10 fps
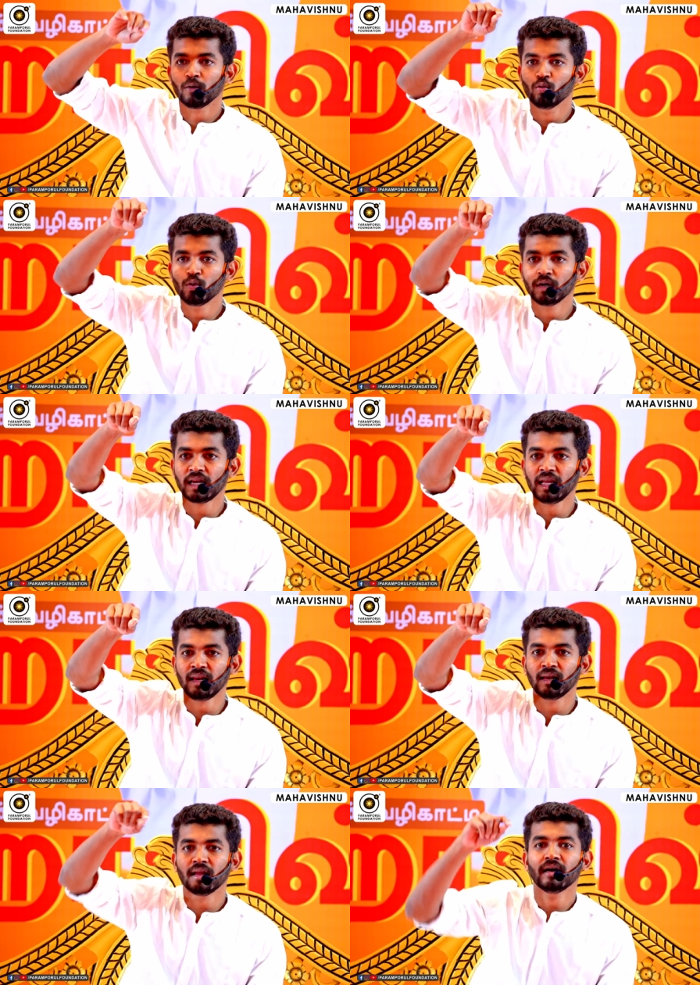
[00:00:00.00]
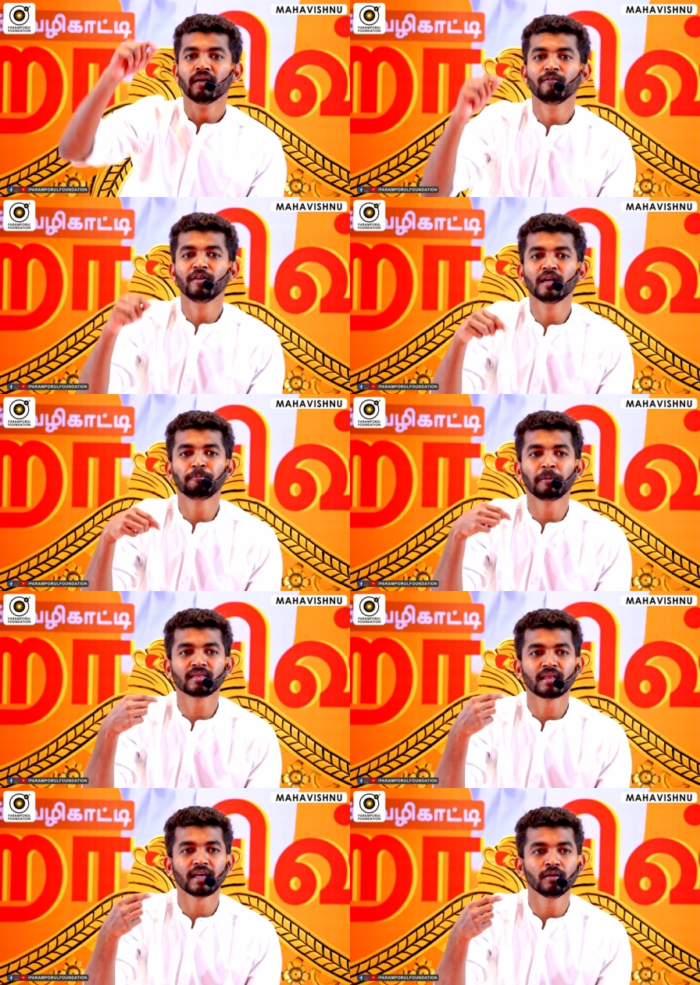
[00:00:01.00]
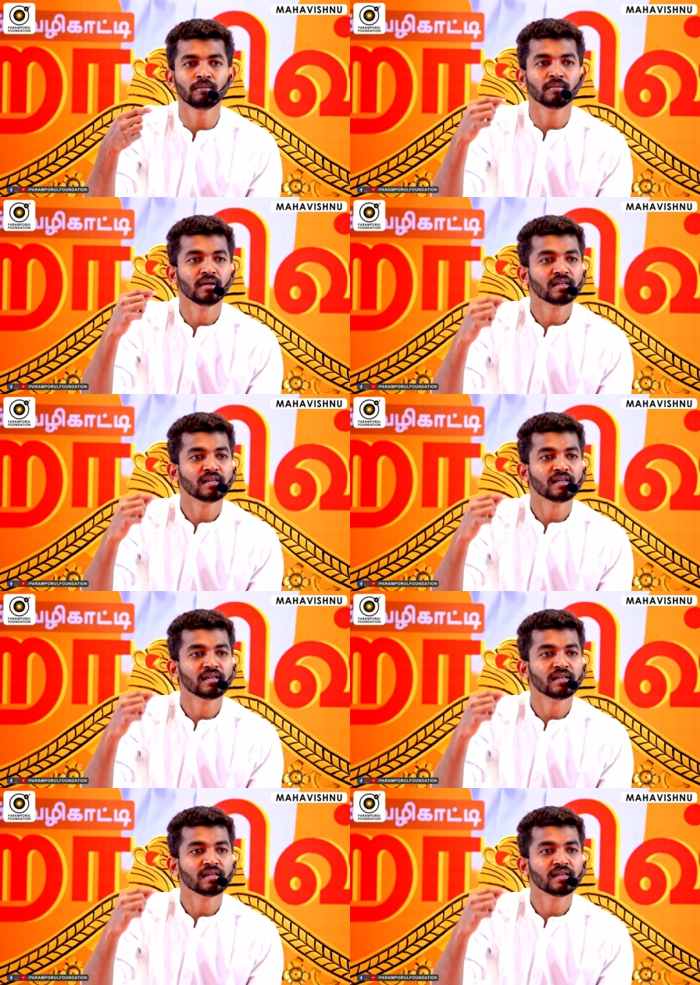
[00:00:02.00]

உங்களில் விருப்பத்தையும்